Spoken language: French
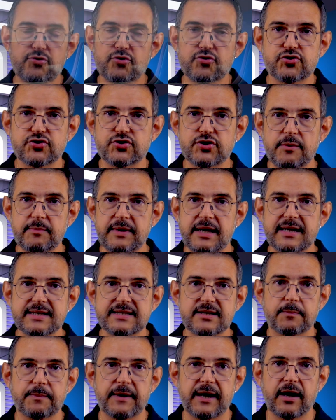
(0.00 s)
de 100 000
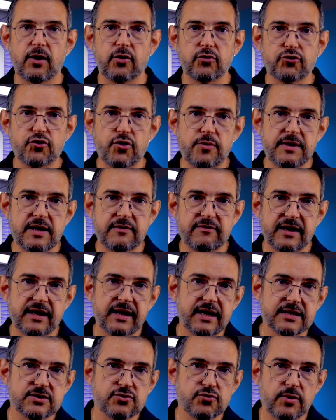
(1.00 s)
exemplaires en 2020,
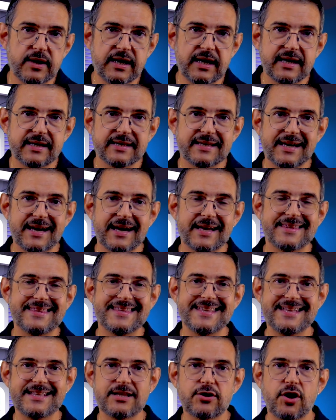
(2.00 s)
la Zoé était
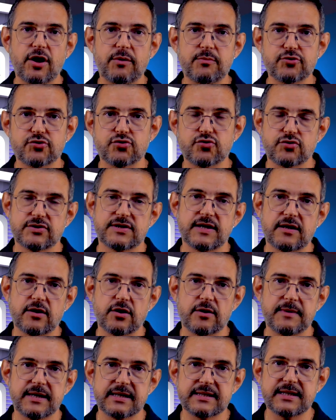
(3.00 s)
un énorme succès
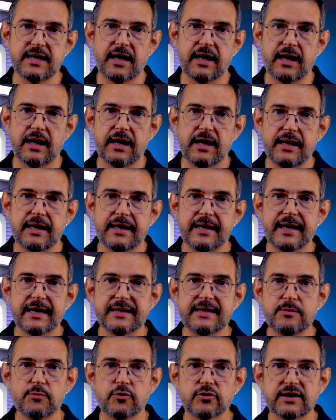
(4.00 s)
commercial et
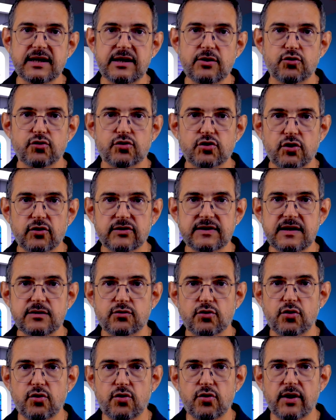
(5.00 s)
a démontré que tenter
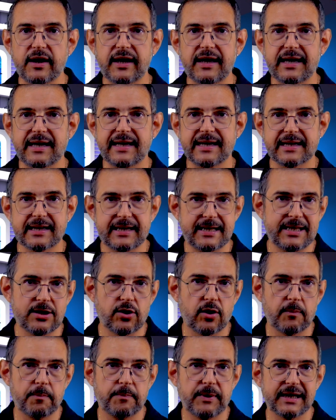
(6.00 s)
de leurrer les
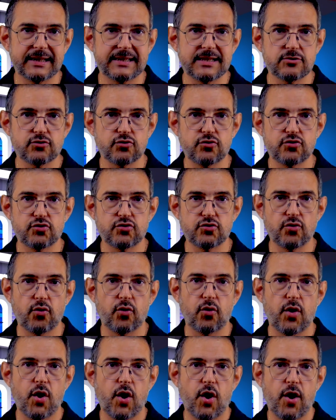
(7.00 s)
clients par des
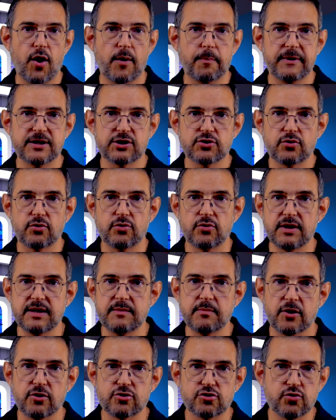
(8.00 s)
solutions empêchant le
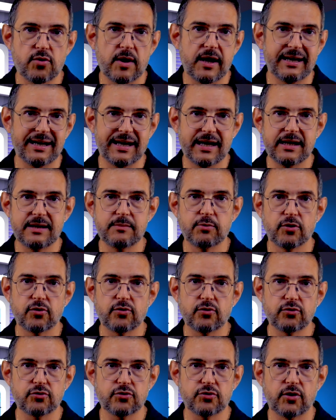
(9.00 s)
libre choix et la libre
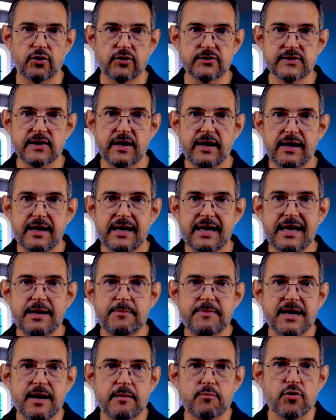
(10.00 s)
concurrence,
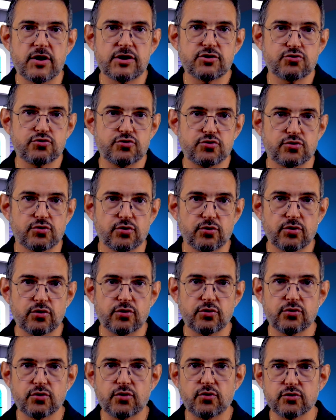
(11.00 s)
est bien moins juteux
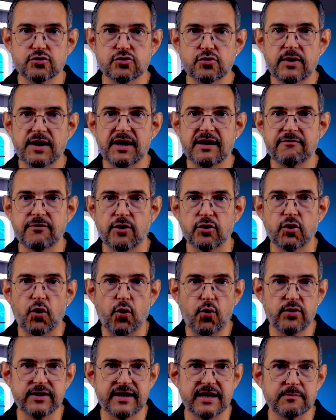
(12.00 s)
que de construire et vendre
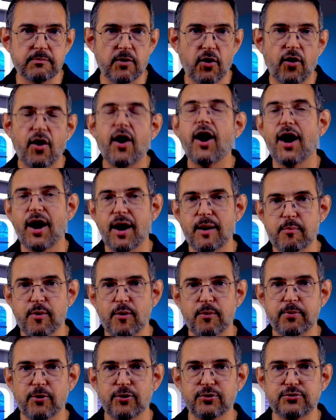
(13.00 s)
honnêtement un
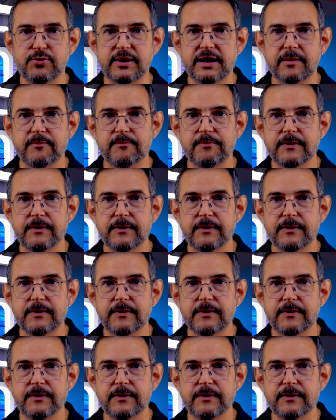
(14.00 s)
bon produit.